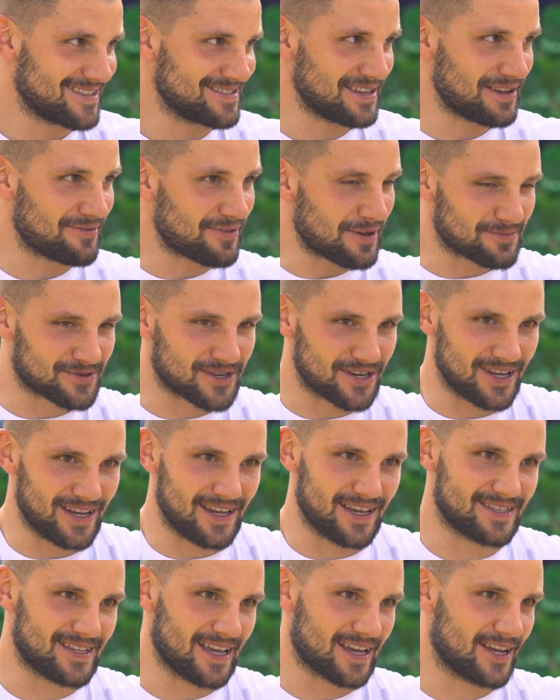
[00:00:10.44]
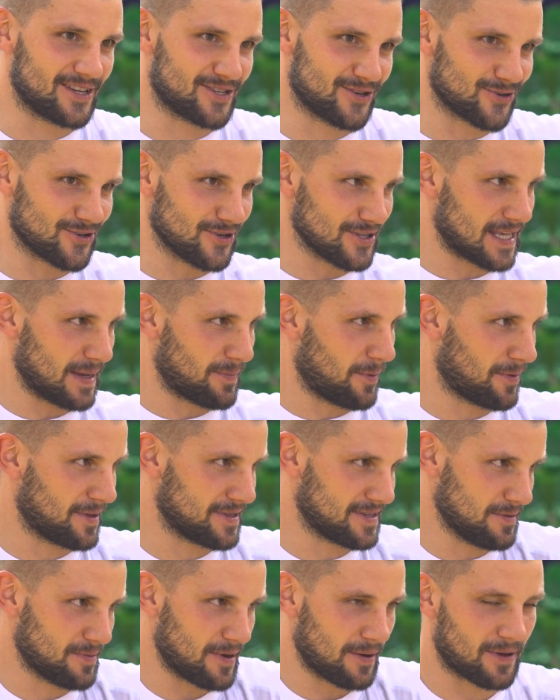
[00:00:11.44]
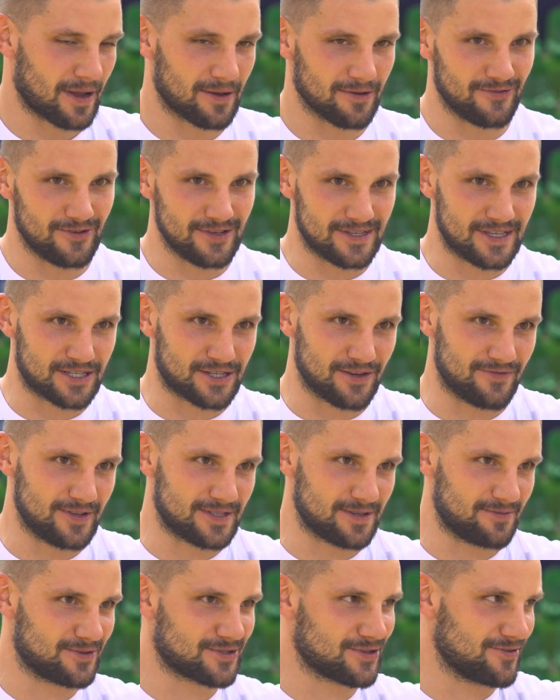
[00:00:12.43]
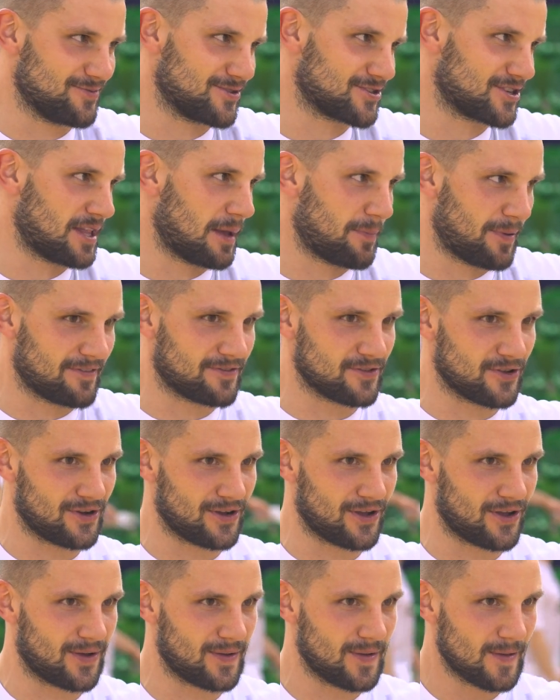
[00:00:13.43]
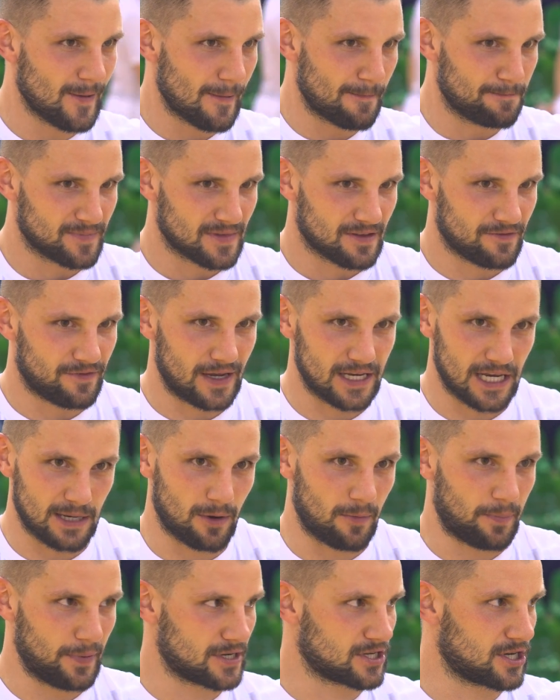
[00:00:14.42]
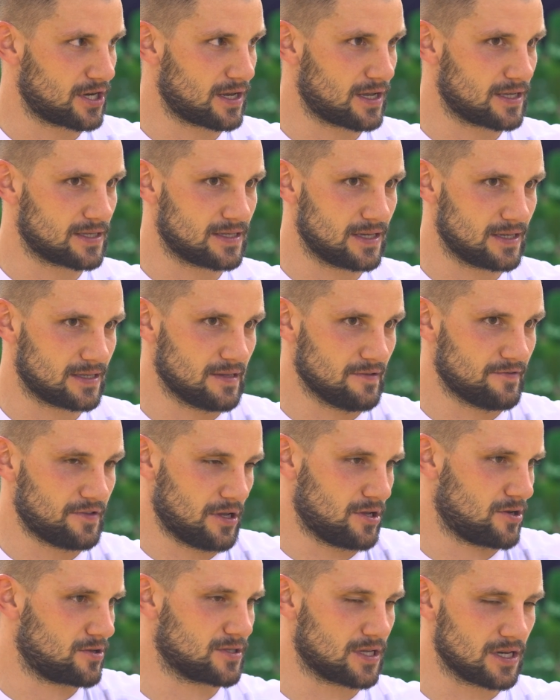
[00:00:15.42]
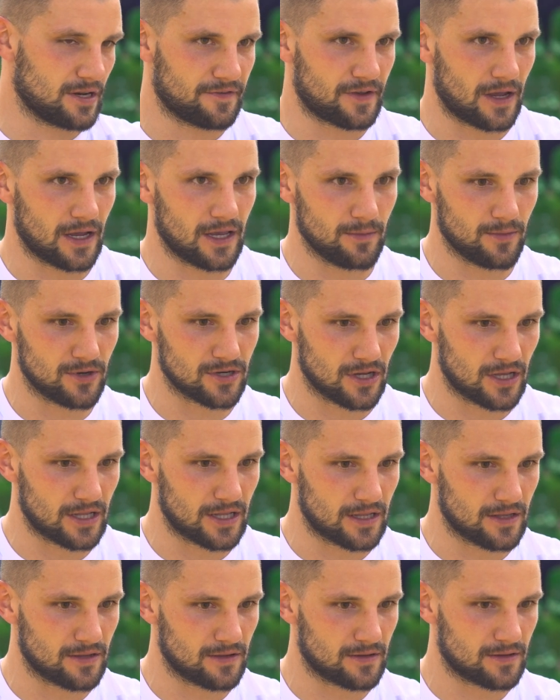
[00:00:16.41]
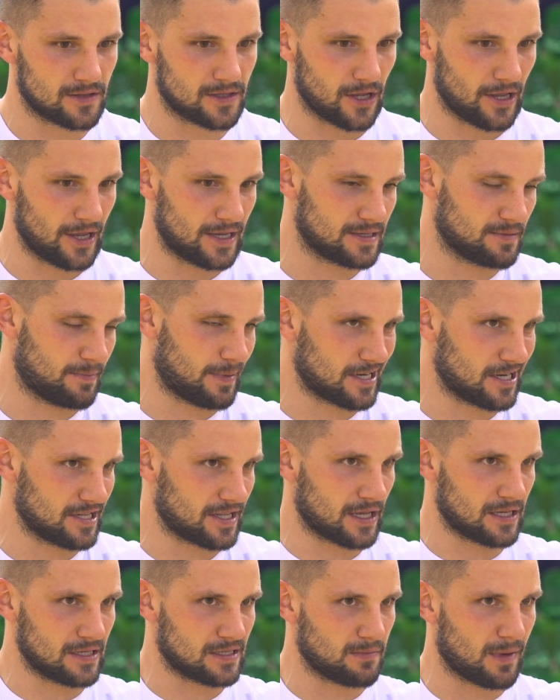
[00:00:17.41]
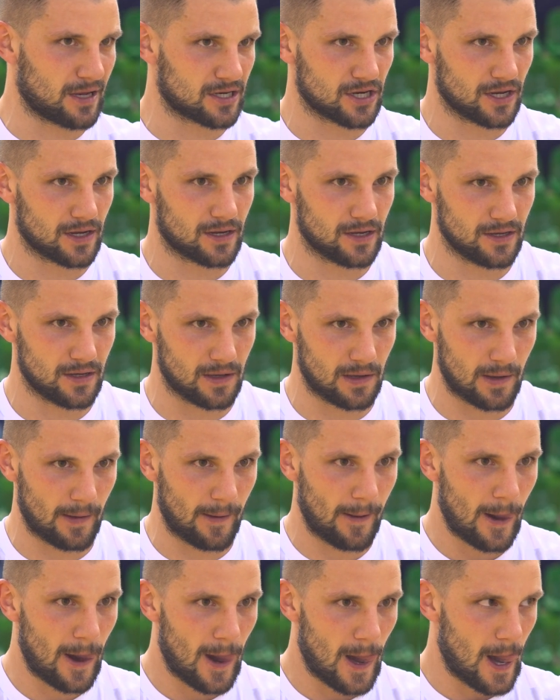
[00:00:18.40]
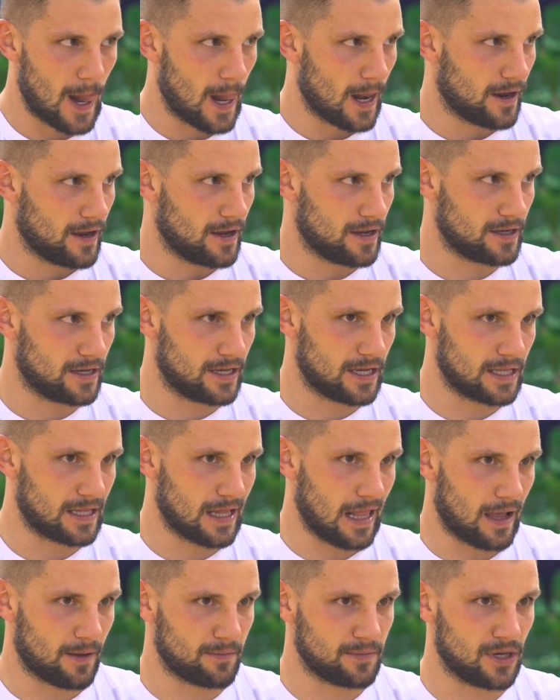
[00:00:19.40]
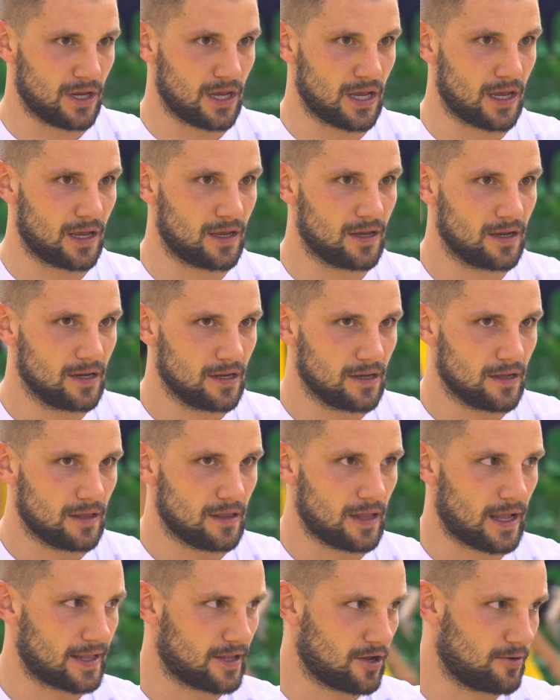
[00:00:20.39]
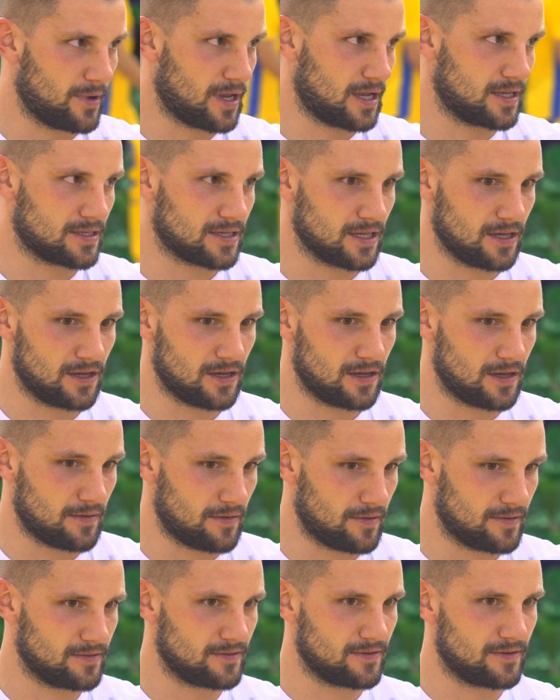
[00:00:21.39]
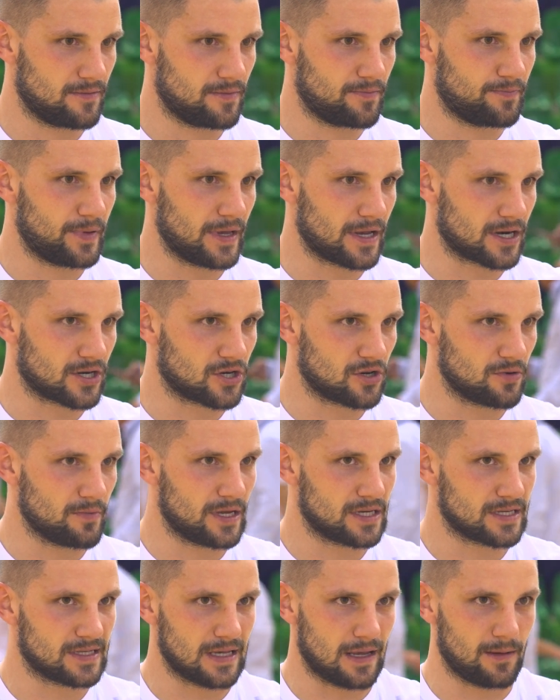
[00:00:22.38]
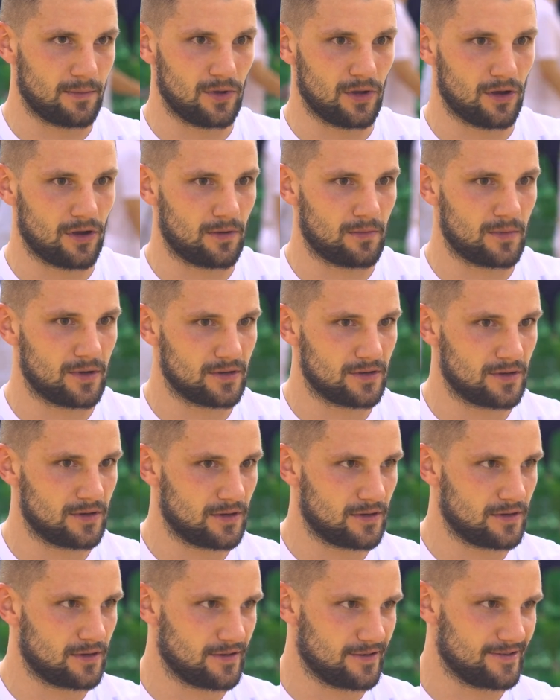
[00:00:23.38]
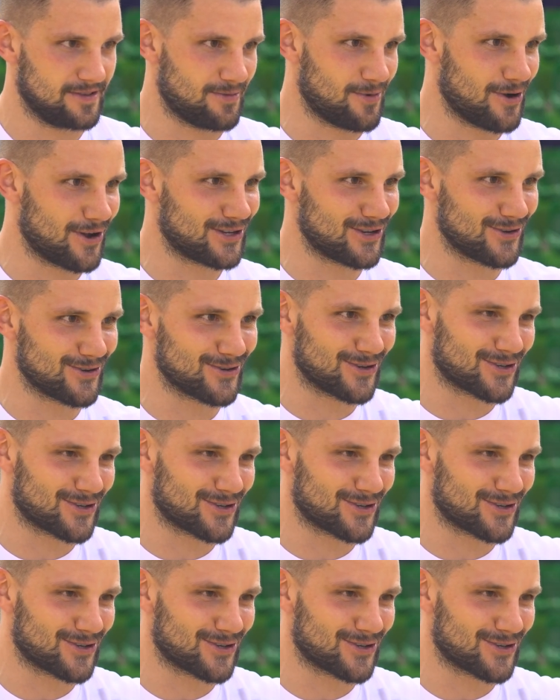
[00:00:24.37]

Nie wiem, czy jest jakaś różnica pomiędzy bramkami w Lidze czy w Lidze Mistrzów. Może na pewno fajnie, bo pierwszy raz jestem w tych rozgrywkach i może to jest bardziej taki smaczek y, y, dla mnie. Natomiast y, pierwszy mecz za mną. Y, nie mogę się już